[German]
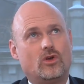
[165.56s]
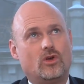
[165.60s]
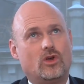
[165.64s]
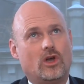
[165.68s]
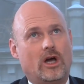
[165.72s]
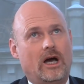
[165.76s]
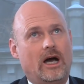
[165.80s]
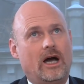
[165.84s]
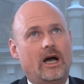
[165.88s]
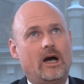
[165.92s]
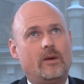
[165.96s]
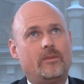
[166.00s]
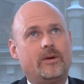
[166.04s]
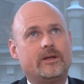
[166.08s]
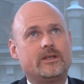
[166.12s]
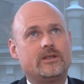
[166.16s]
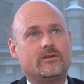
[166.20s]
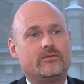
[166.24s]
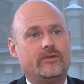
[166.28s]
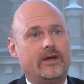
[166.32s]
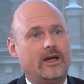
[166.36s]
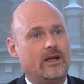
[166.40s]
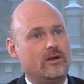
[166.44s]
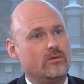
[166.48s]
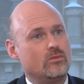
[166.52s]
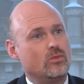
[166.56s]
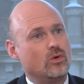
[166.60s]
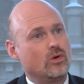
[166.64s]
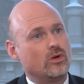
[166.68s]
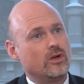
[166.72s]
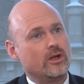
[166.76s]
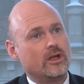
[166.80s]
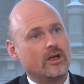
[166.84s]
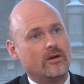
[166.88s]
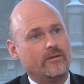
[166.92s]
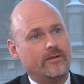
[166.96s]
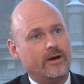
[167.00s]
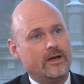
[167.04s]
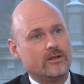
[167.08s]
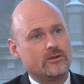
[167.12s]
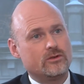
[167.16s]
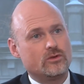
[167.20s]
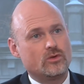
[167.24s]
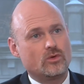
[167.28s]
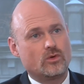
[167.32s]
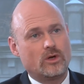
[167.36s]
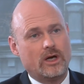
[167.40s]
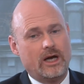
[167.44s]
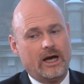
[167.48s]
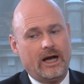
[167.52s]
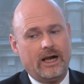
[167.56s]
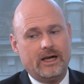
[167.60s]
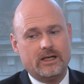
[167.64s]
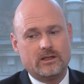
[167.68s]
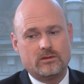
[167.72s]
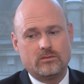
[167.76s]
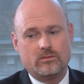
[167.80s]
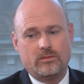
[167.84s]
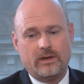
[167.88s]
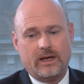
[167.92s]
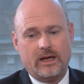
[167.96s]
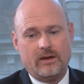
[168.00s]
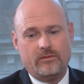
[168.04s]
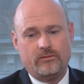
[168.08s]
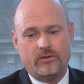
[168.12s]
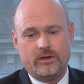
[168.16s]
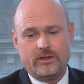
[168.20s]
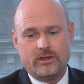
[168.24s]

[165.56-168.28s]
Ja, aber die werden möglicherweise sogar erhalten bleiben,